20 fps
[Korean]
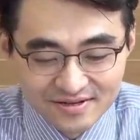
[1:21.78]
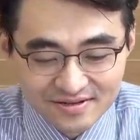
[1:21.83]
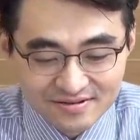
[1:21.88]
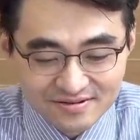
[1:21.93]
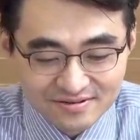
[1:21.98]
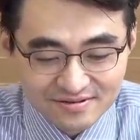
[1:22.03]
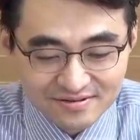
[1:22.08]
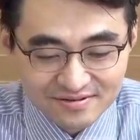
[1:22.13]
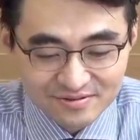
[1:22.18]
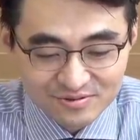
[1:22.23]

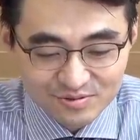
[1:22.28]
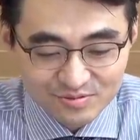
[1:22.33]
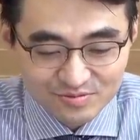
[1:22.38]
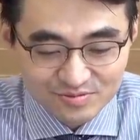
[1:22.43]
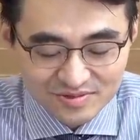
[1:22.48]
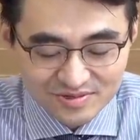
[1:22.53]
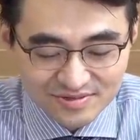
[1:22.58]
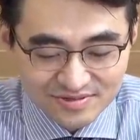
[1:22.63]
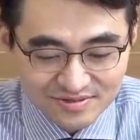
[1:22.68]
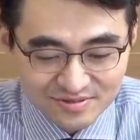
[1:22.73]
그좀그
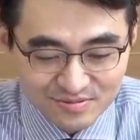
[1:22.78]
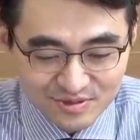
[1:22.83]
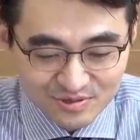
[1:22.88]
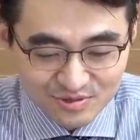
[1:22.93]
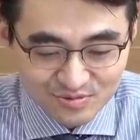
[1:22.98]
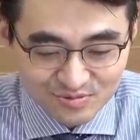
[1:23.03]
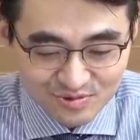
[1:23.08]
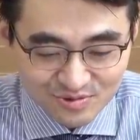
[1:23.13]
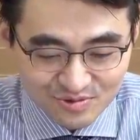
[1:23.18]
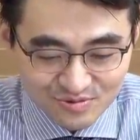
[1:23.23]
그 의미
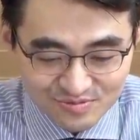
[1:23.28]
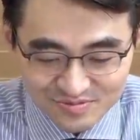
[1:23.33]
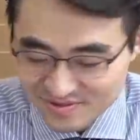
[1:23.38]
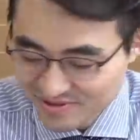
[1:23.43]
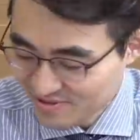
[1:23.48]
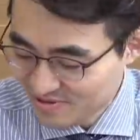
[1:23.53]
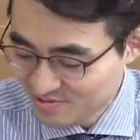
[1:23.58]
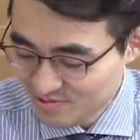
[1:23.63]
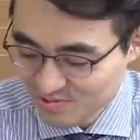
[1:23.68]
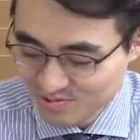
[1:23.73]
좀 좀
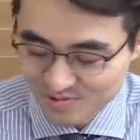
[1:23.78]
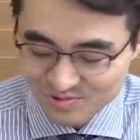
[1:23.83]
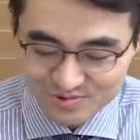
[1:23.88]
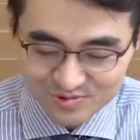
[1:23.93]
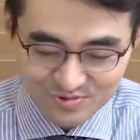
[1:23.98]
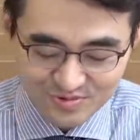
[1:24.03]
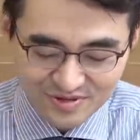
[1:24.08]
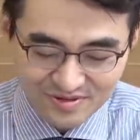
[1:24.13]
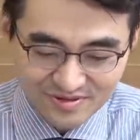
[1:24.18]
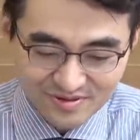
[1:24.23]
제가 공유
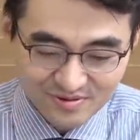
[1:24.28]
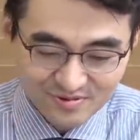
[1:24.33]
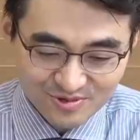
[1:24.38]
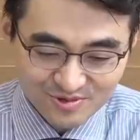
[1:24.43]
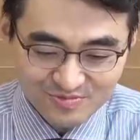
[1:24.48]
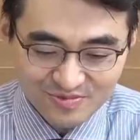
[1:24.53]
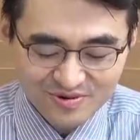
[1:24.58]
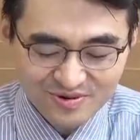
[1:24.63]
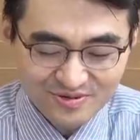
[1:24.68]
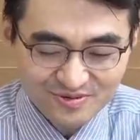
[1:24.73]
좀 해드리고
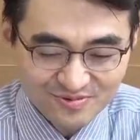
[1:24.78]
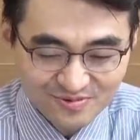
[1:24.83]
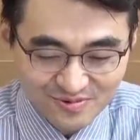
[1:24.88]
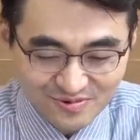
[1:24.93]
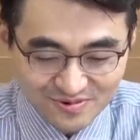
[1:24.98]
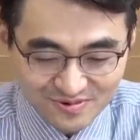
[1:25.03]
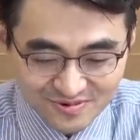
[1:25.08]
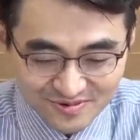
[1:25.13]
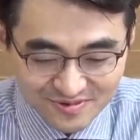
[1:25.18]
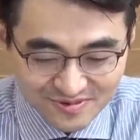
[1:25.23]

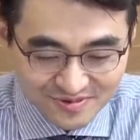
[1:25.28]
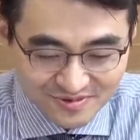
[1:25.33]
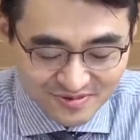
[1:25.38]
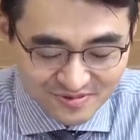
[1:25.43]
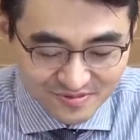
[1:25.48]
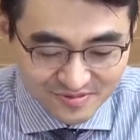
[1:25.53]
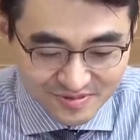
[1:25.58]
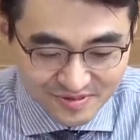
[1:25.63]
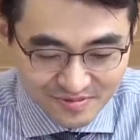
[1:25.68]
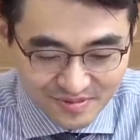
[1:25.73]
싶어가지고
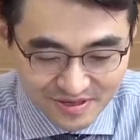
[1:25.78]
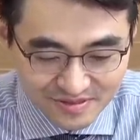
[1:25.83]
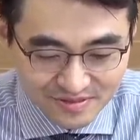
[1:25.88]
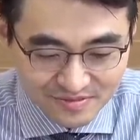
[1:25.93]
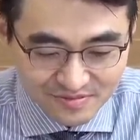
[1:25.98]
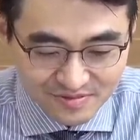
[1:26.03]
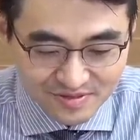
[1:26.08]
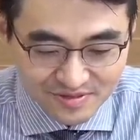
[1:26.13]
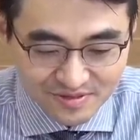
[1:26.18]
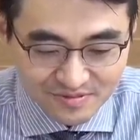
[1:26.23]
좀 이제
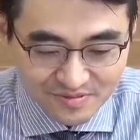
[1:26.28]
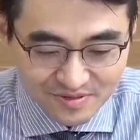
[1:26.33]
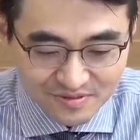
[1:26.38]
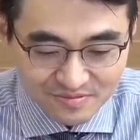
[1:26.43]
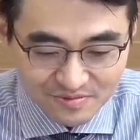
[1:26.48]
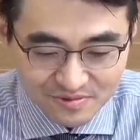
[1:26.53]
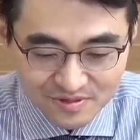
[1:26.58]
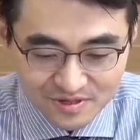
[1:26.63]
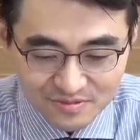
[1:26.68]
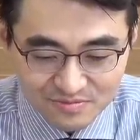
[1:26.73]
말씀을 드리면
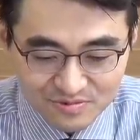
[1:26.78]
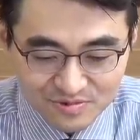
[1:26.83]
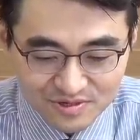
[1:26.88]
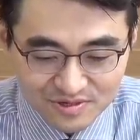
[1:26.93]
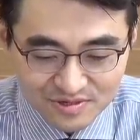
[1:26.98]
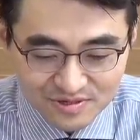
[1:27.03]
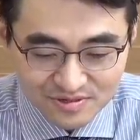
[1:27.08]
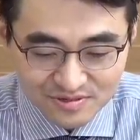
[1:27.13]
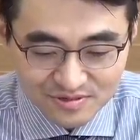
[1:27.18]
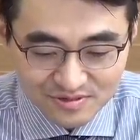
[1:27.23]
뭐 2분기
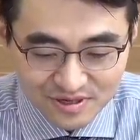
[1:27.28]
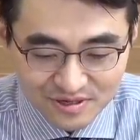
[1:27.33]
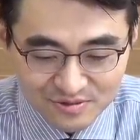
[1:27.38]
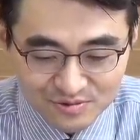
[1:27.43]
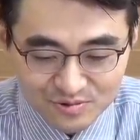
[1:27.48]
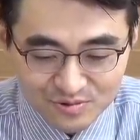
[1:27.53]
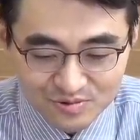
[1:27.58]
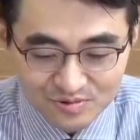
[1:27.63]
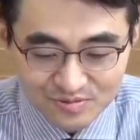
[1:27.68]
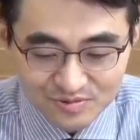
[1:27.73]
실적 안
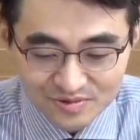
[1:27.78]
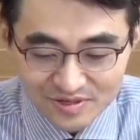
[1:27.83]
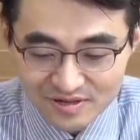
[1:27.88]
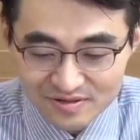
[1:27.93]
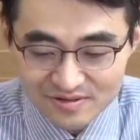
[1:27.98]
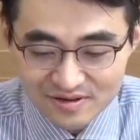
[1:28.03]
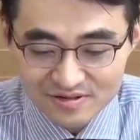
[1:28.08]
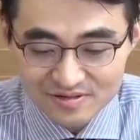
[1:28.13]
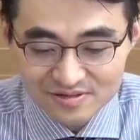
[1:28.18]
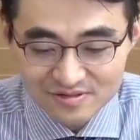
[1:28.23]
좋은 거 뭐
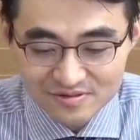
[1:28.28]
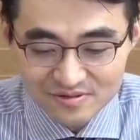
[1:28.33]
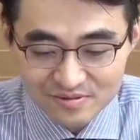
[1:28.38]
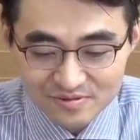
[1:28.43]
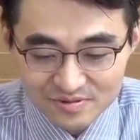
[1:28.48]
다들 아실 거예요.